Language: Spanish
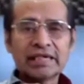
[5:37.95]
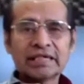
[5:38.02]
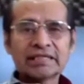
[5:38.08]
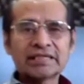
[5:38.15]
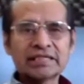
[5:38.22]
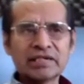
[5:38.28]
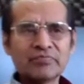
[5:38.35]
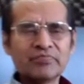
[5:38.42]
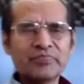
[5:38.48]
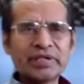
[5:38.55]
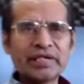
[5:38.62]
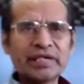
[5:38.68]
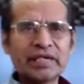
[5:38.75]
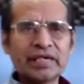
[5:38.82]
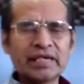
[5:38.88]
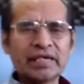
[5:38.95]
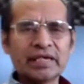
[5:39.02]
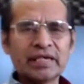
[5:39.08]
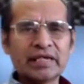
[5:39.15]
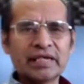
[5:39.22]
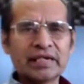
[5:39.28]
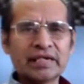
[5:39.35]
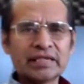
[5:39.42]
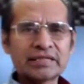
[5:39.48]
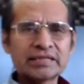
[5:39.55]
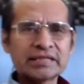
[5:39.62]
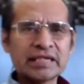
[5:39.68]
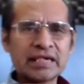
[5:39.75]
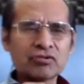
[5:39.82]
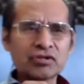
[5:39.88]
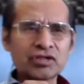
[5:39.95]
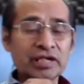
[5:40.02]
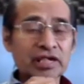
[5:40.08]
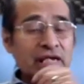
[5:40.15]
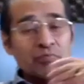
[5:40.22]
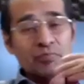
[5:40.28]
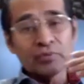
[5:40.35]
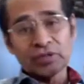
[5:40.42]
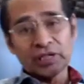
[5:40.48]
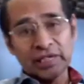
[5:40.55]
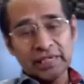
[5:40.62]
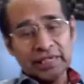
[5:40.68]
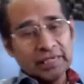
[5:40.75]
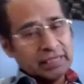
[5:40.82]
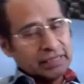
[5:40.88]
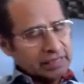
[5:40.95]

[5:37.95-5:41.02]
siempre eh, les hago llegar porque